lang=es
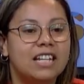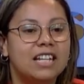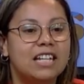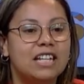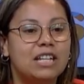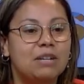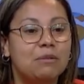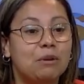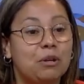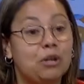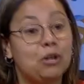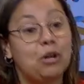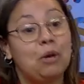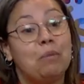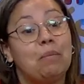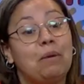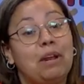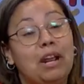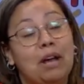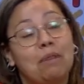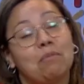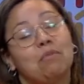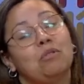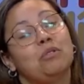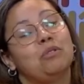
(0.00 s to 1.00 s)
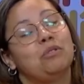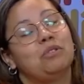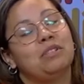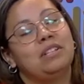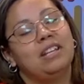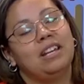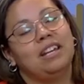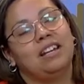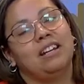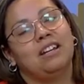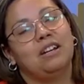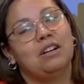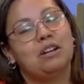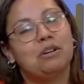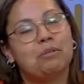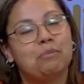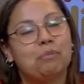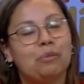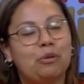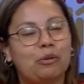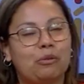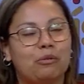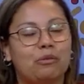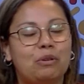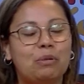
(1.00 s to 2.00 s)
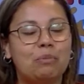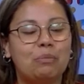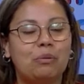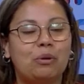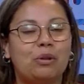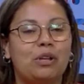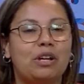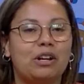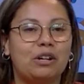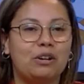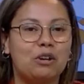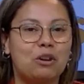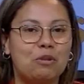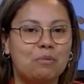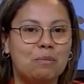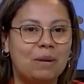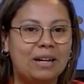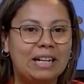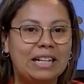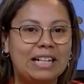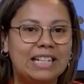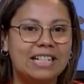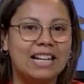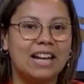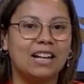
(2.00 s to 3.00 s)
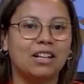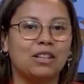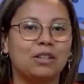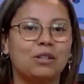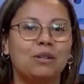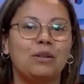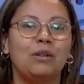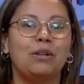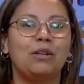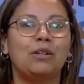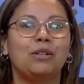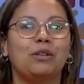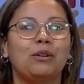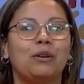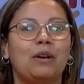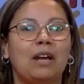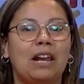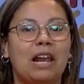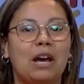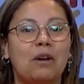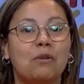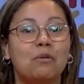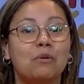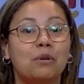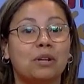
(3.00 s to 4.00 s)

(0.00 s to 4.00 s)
Y bueno, esperamos ya por fin poder normalizar toda la